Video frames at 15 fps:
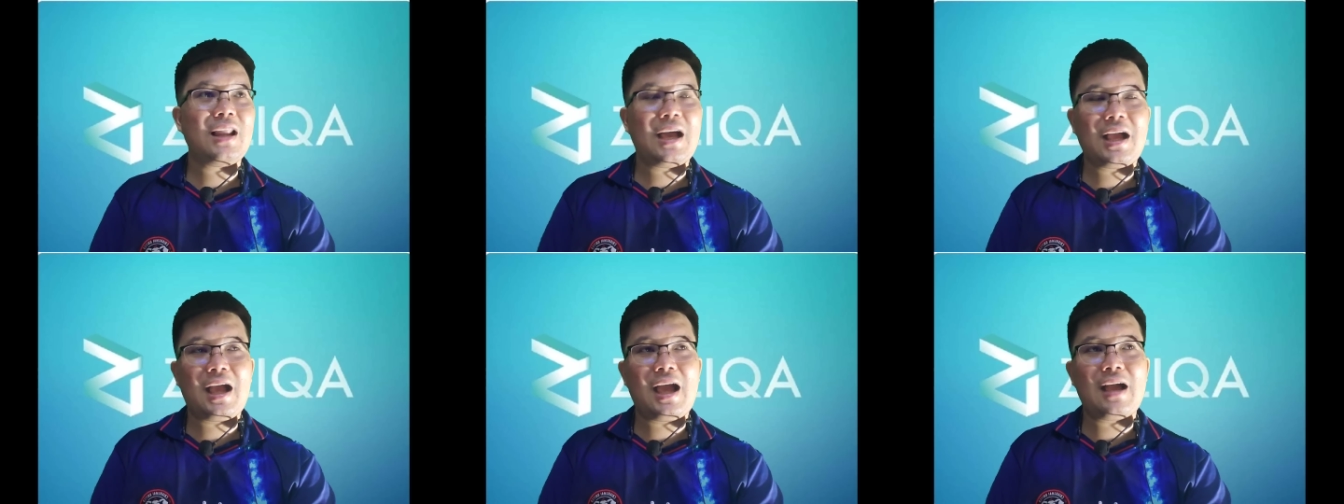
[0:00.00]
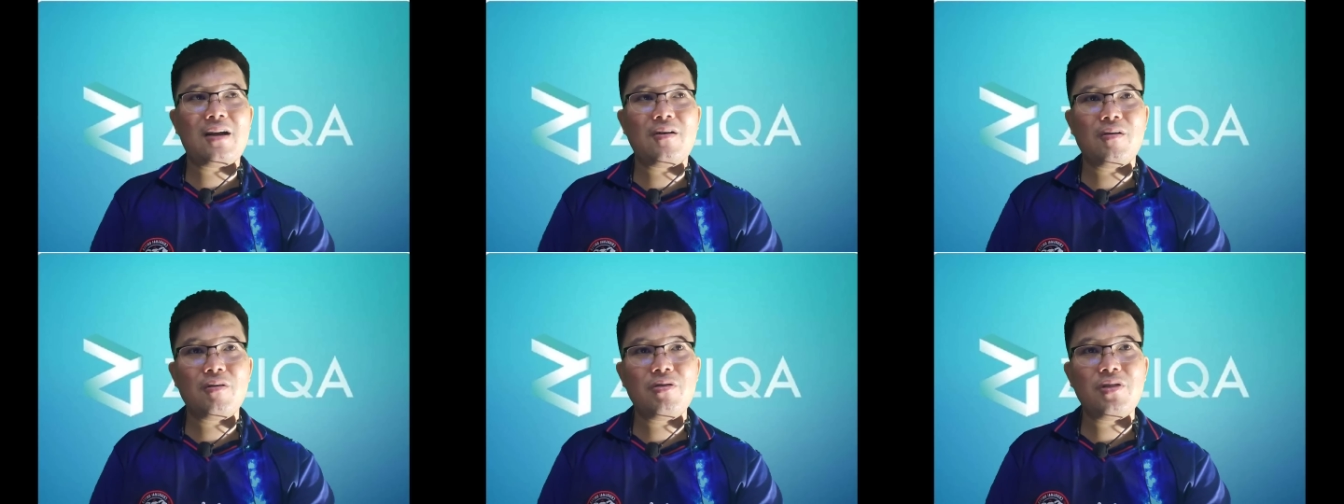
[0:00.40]
ราคา
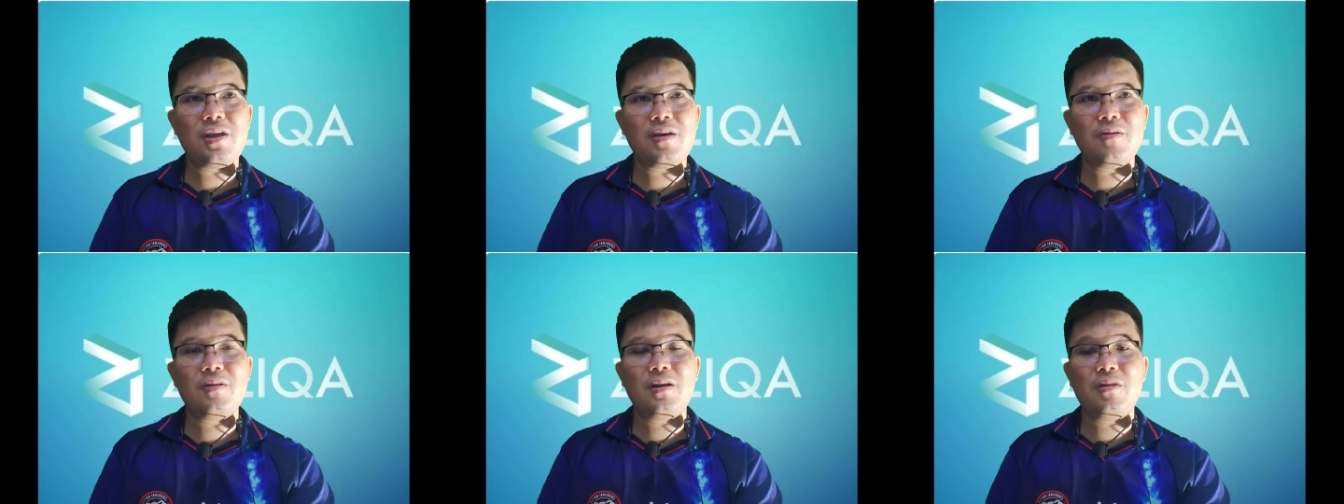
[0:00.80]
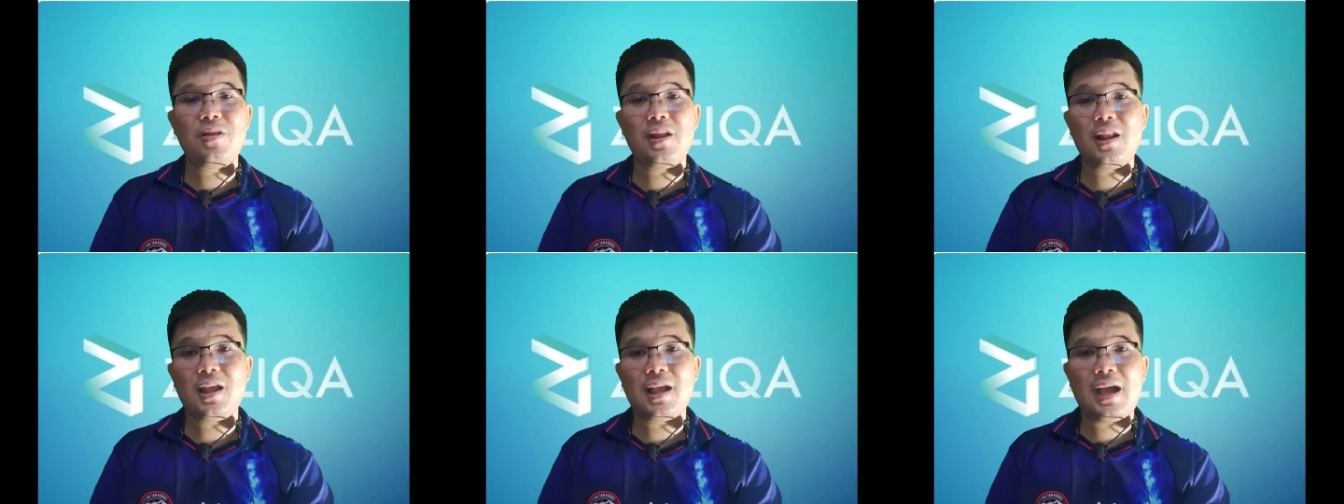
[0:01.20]
ของซีลหรือ
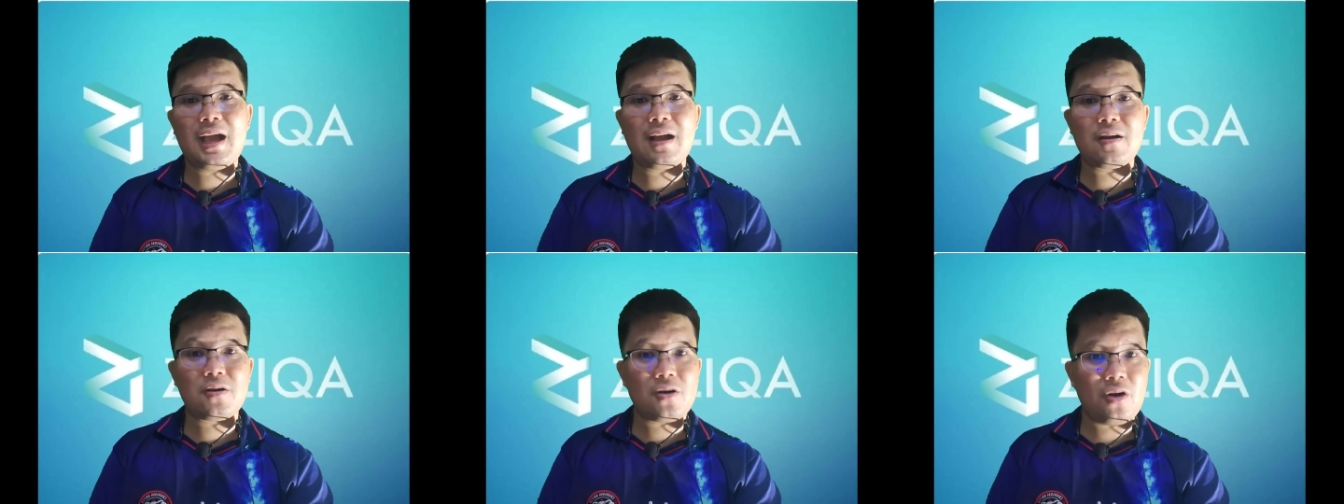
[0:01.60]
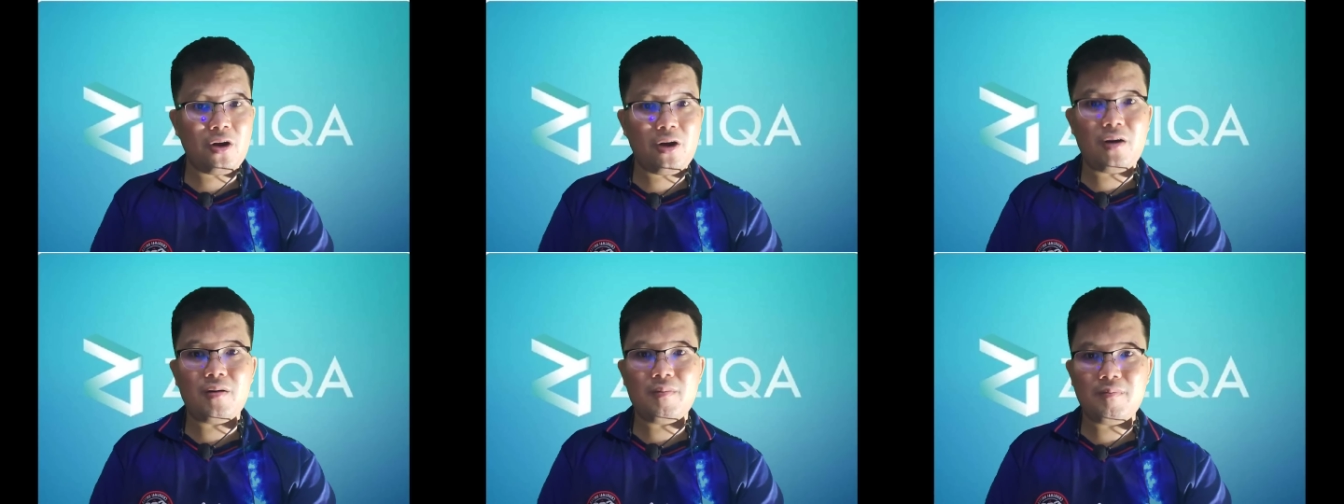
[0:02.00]
ซิลิก้าก็